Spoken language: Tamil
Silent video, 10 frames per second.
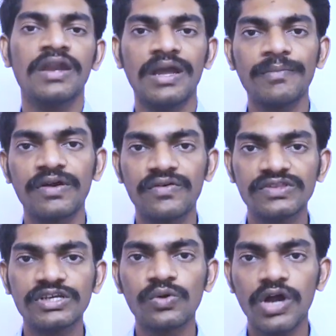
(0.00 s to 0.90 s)
நமக்கு
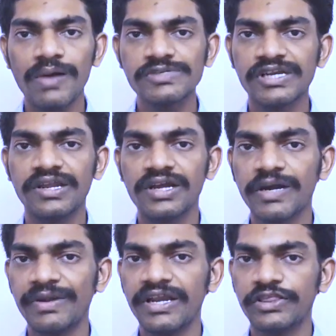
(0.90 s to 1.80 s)
வந்துட்டு ஒரு ஆப்ஜெக்ட் இருக்குது
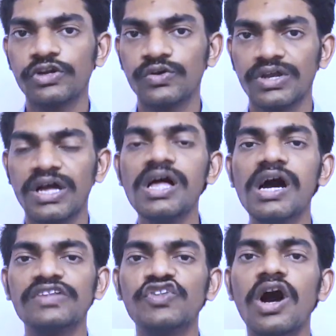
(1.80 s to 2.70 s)
அப்படின்னு எடுத்துக்கிட்டோம்னா
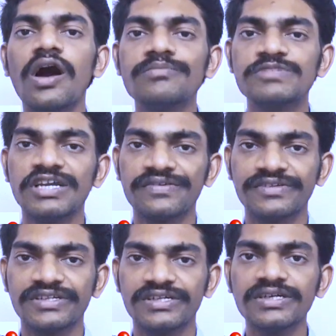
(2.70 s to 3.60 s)
அந்த ஆப்ஜெக்ட்
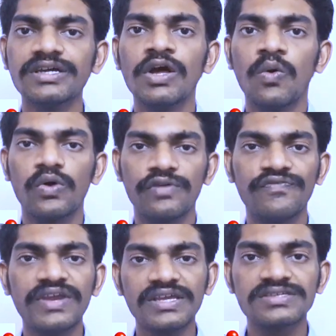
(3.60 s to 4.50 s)
வந்துட்டு ஒரு
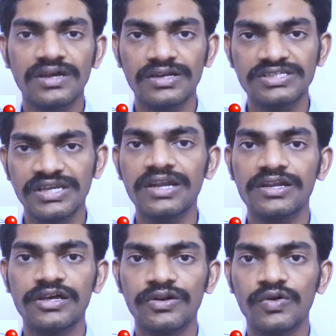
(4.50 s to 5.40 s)
ஃப்ரீஸான
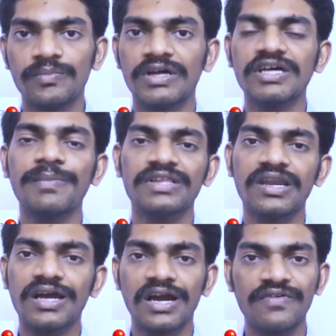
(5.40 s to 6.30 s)
ஸ்டேட்டில் இருக்கும் அதாவது
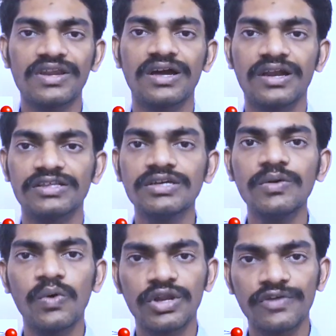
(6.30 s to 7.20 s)
பார்த்தீங்கன்னா நகரவே நகராது
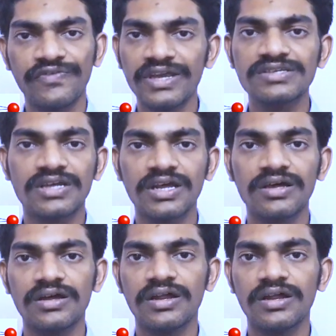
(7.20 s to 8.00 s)
ஒரு ஃப்ரீஸான